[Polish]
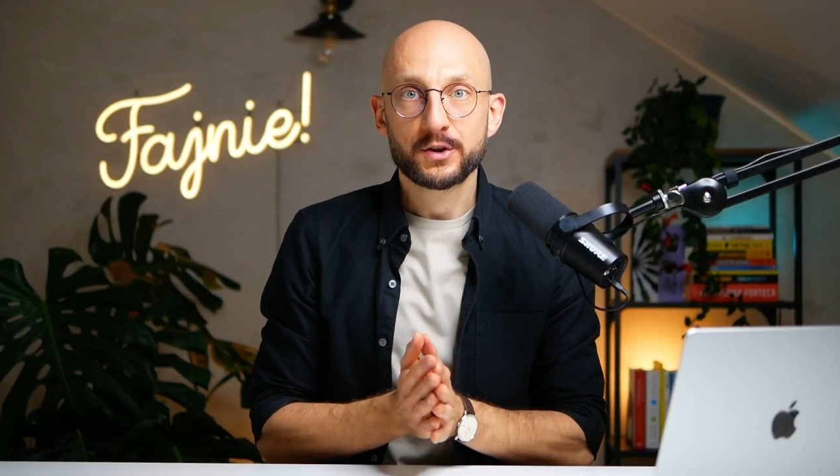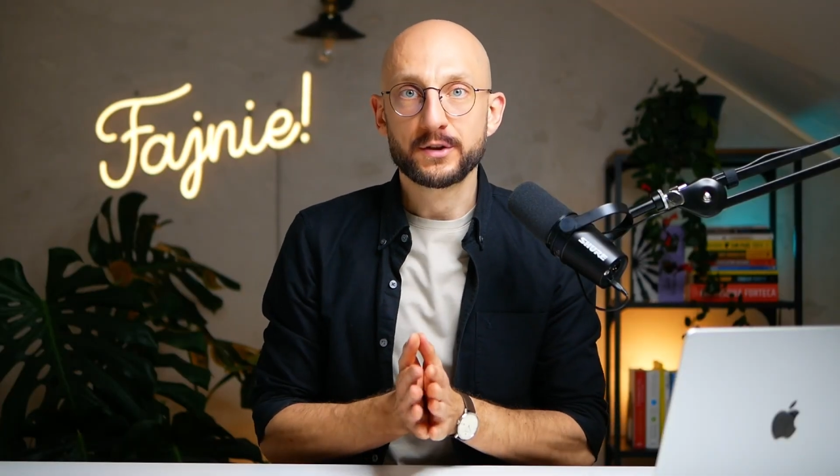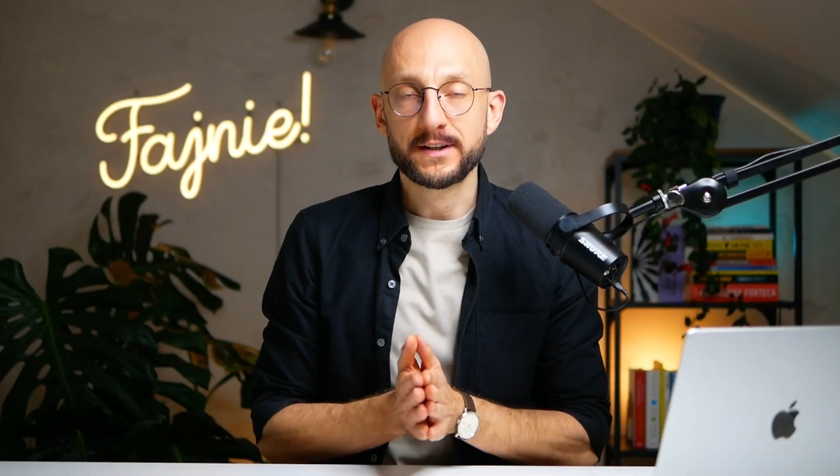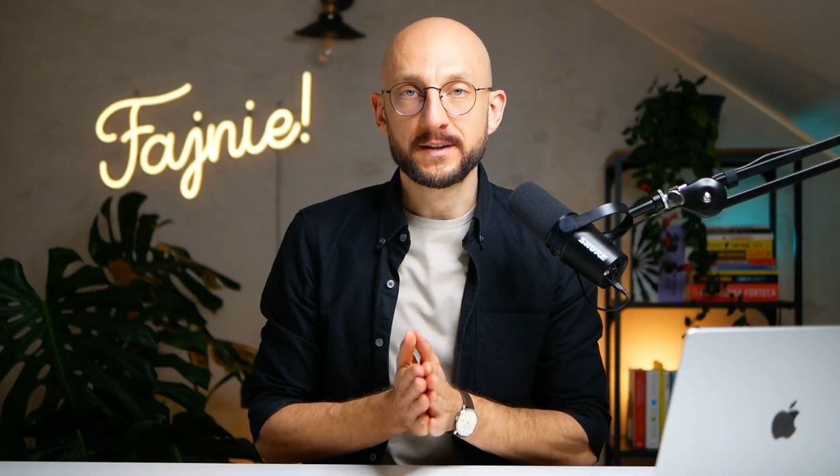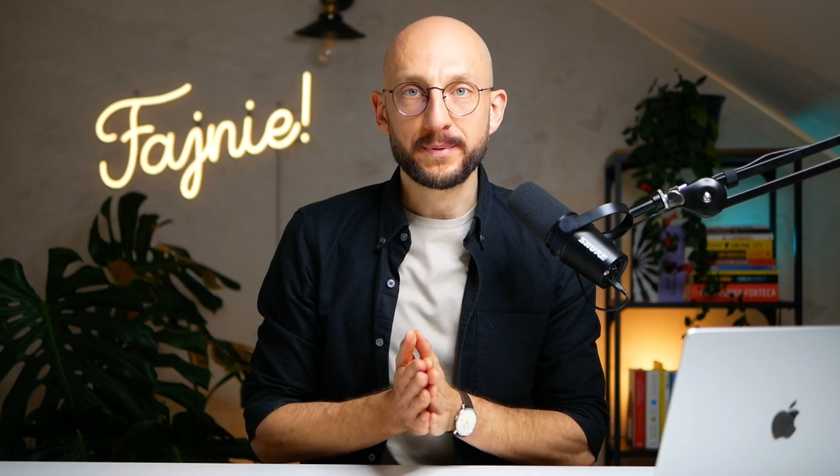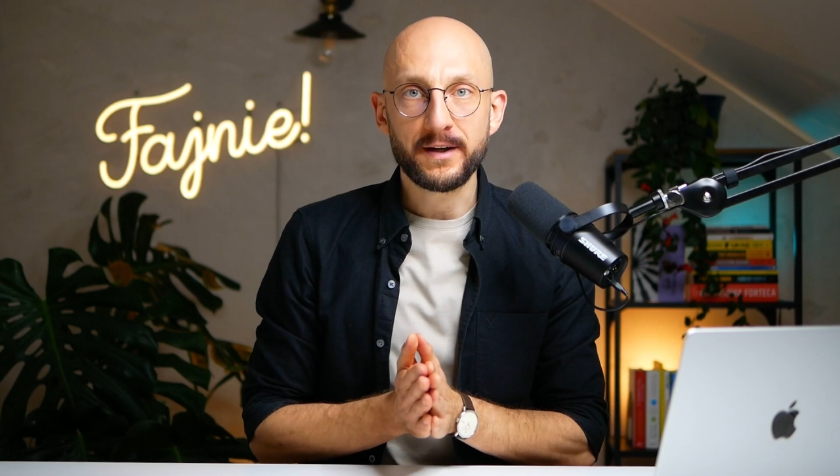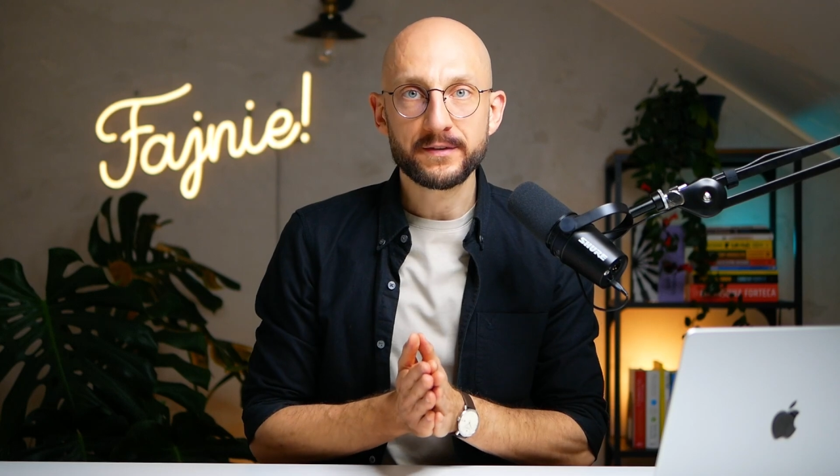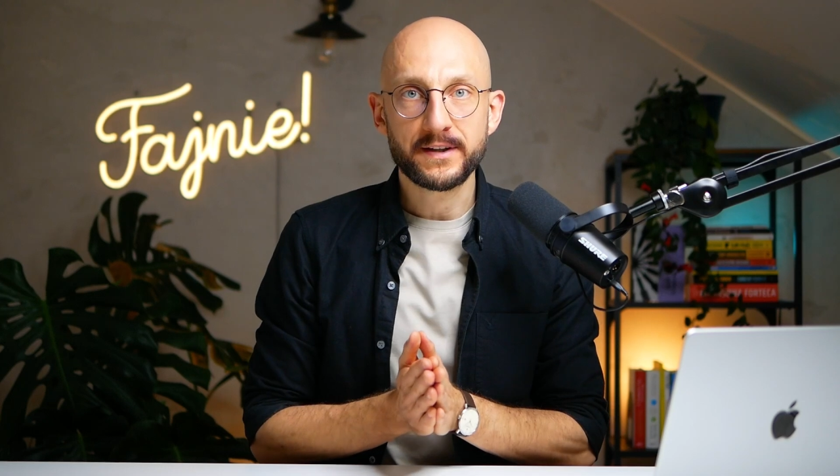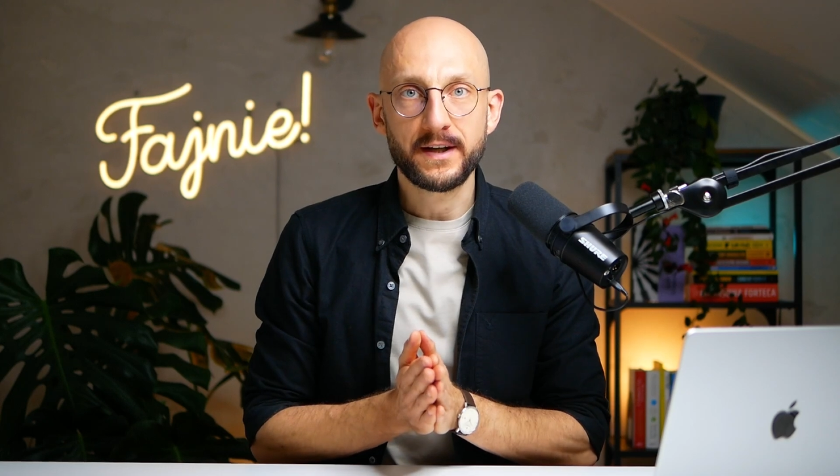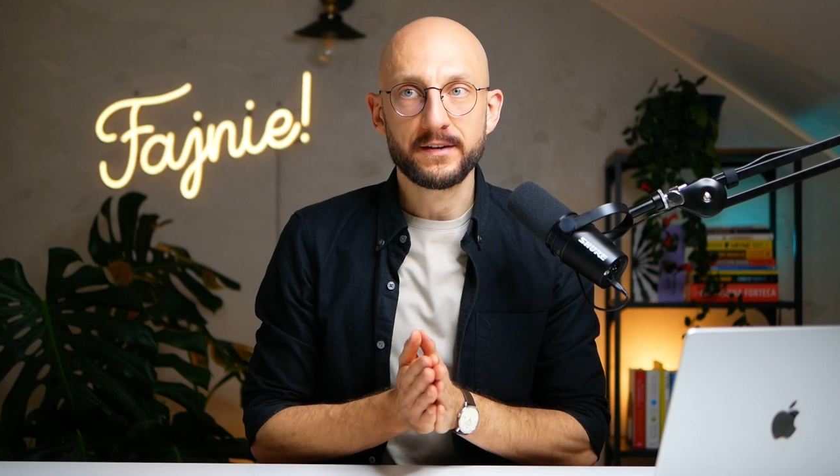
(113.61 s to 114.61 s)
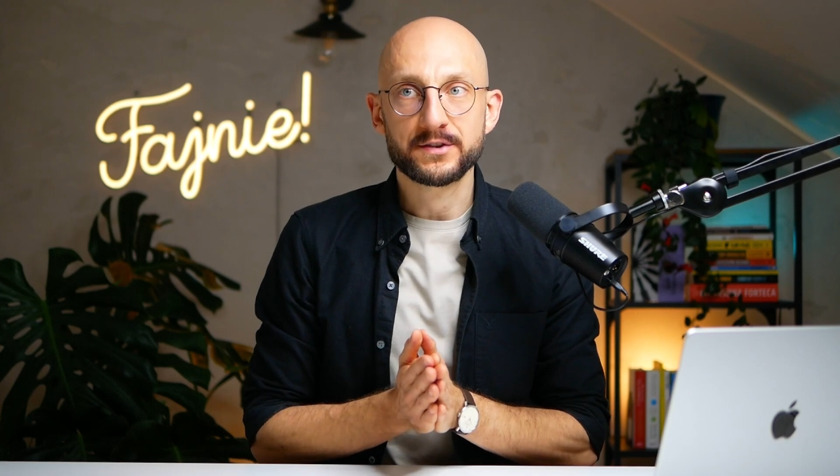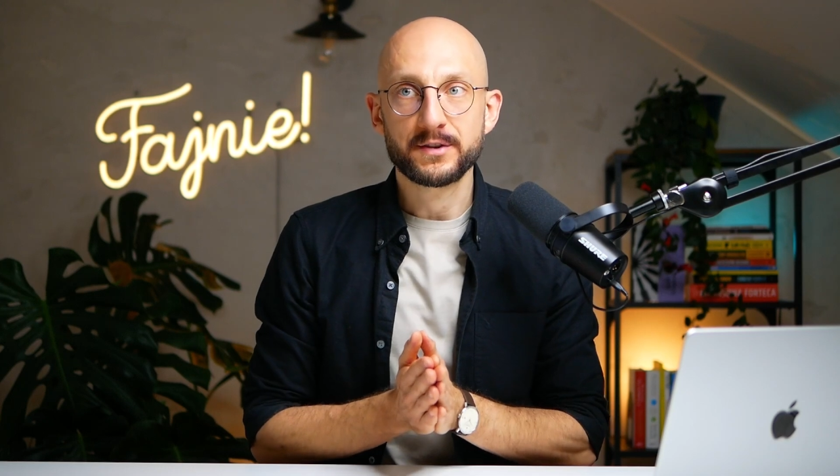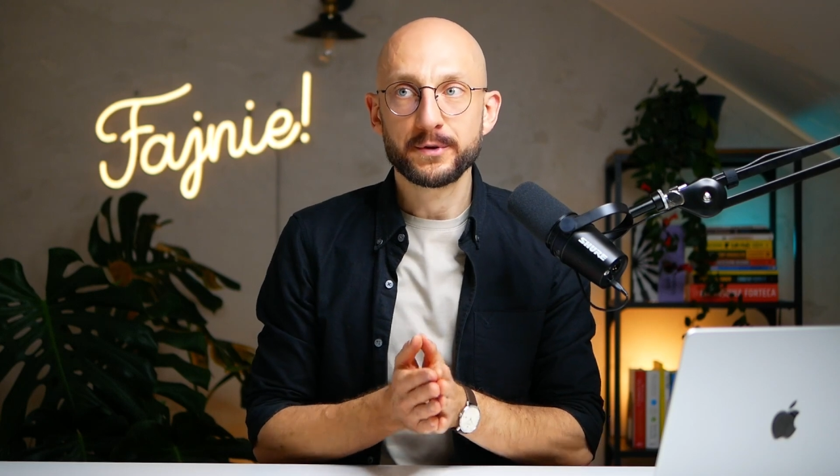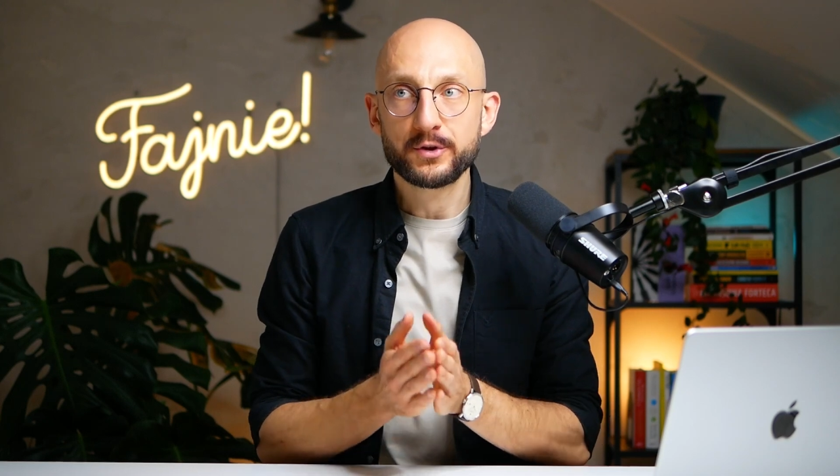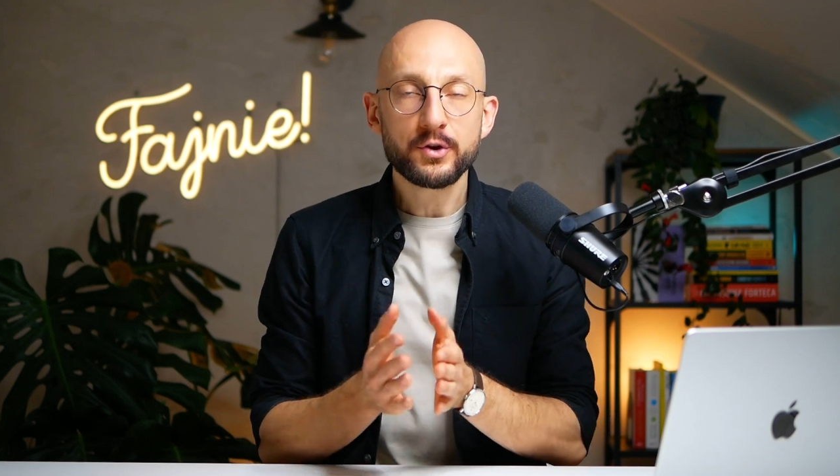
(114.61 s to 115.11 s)
to tak naprawdę,
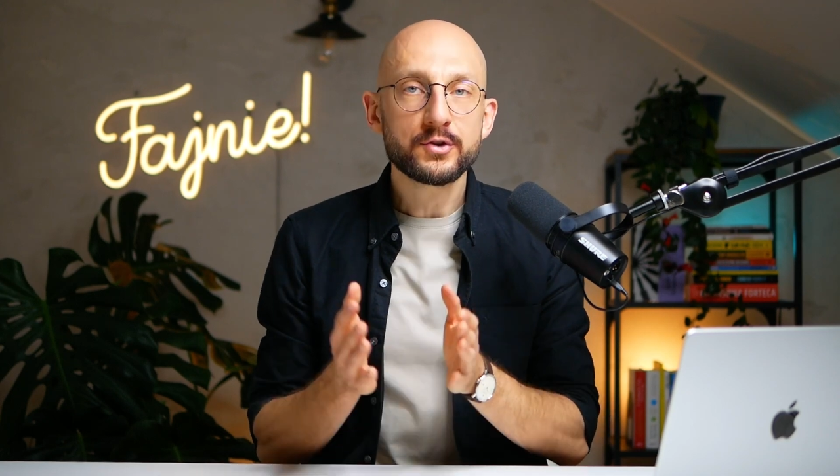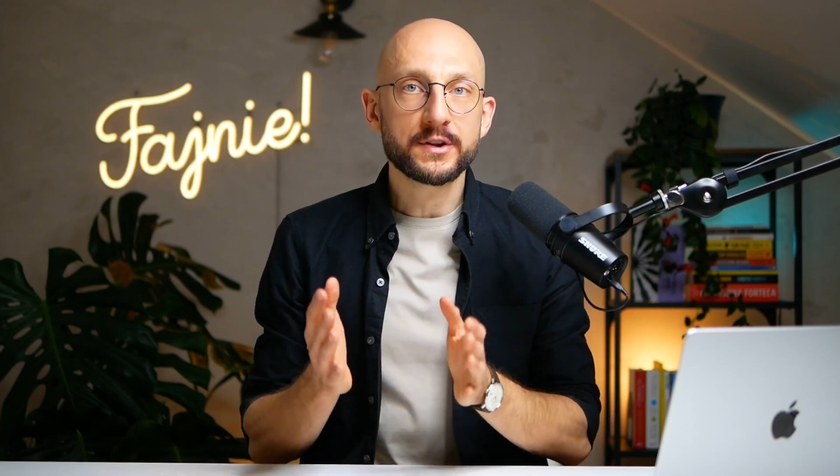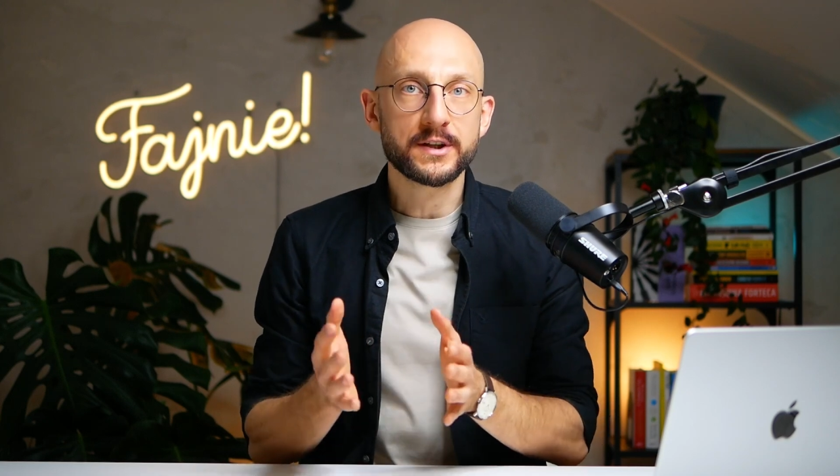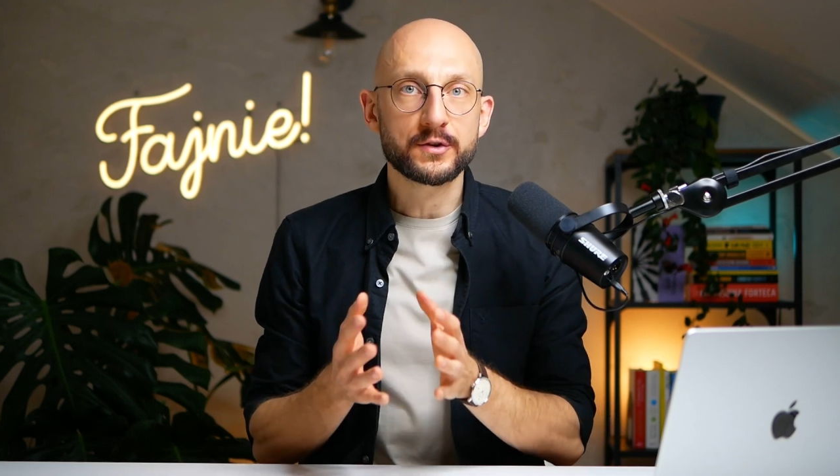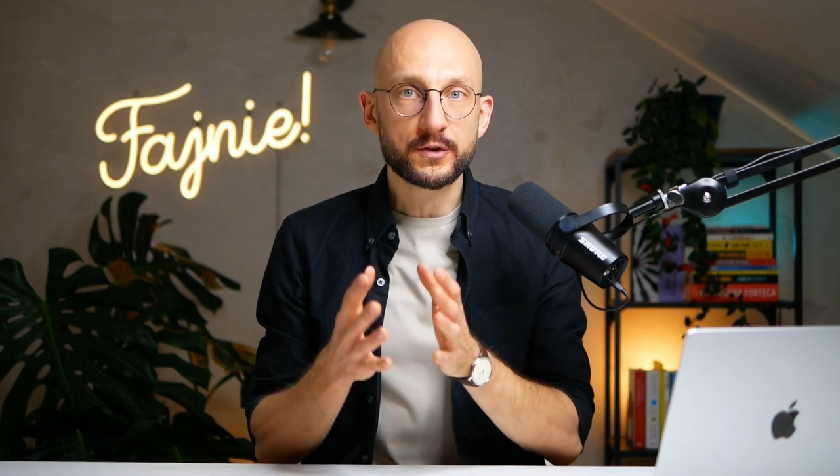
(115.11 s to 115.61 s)
żeby dojść do tego,